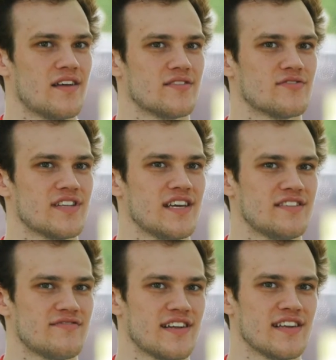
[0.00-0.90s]
Ну,
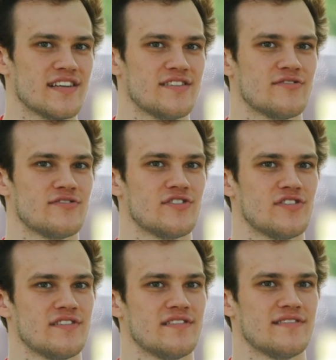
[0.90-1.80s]
знаете, в Тольятти
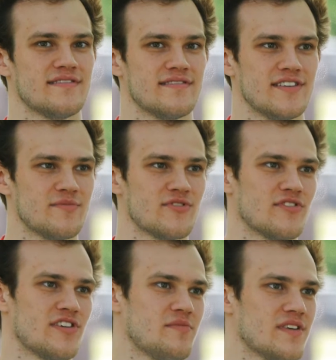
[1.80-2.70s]
очень
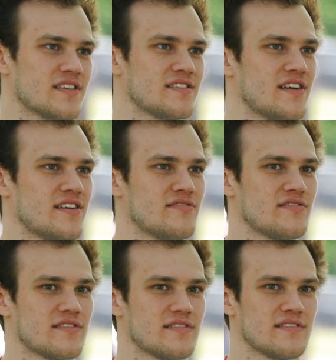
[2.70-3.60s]
немногие меня знают.
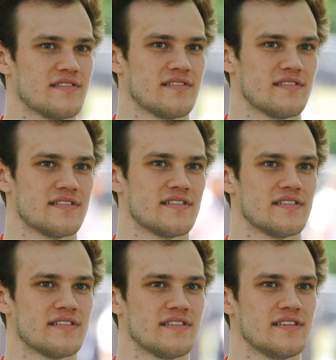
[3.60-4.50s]

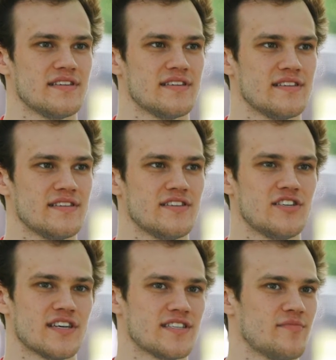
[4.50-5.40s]
Э, и не
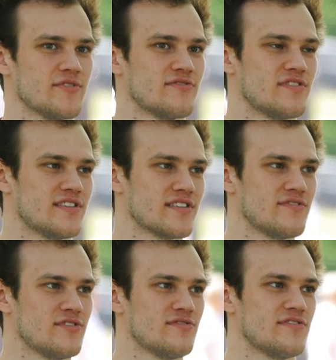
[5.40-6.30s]
часто берут
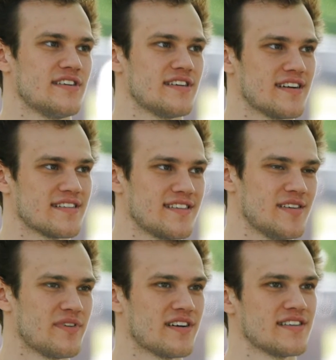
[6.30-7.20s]
интервью и как-то
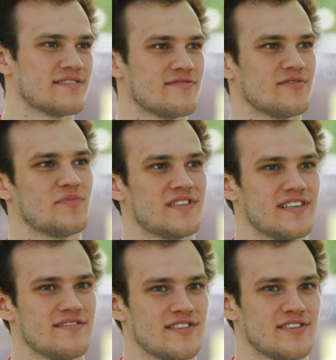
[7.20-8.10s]
не показывают по
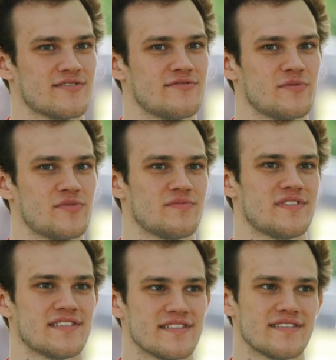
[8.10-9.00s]
телевизору, в
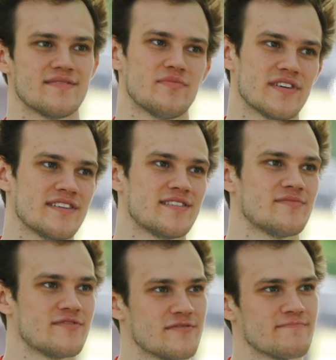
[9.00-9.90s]
общем-то.
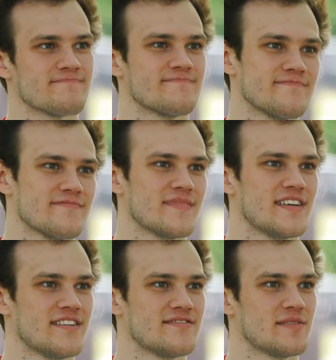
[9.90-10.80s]
Поэтому
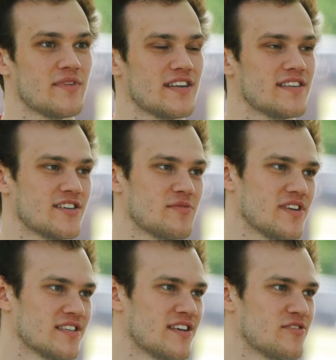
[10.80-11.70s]
в Самаре даже
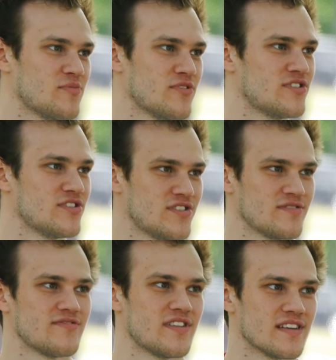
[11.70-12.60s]
меня знают больше,
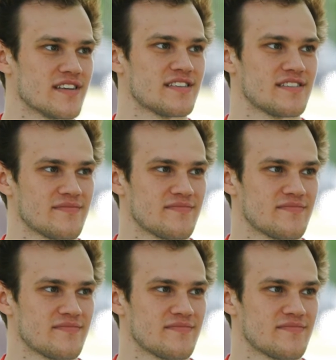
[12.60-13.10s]
чем в Тольятти.